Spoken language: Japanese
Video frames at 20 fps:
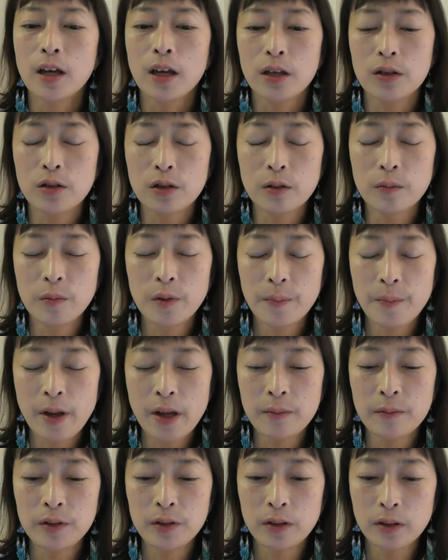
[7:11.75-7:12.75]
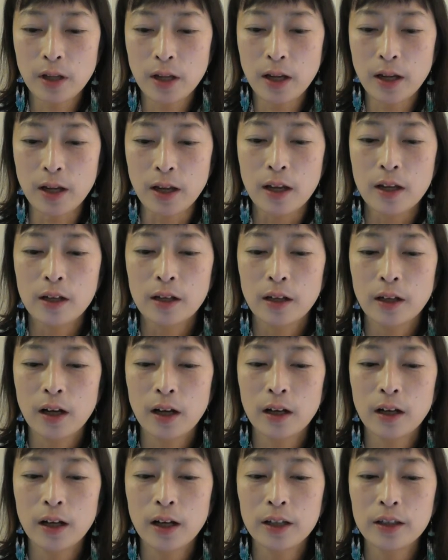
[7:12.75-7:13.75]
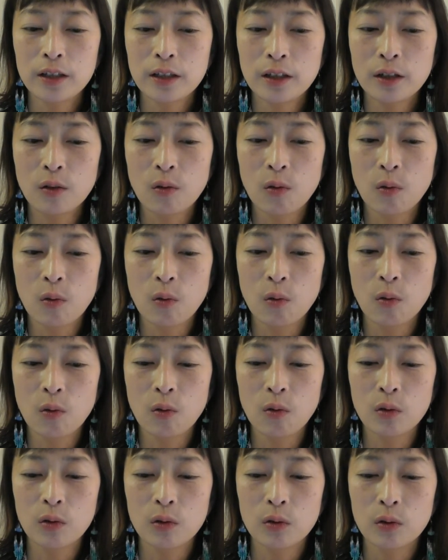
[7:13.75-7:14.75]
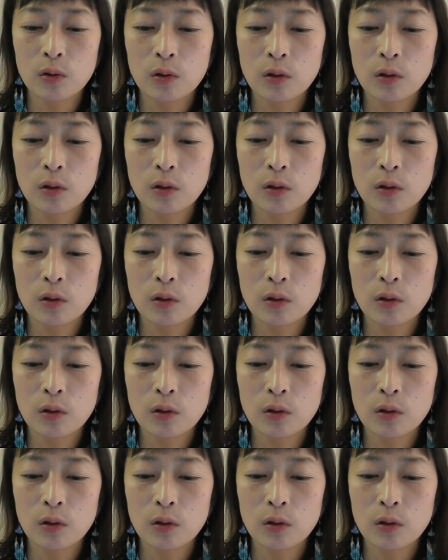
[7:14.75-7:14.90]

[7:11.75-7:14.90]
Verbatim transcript: いつでも前向きでガンガンにこ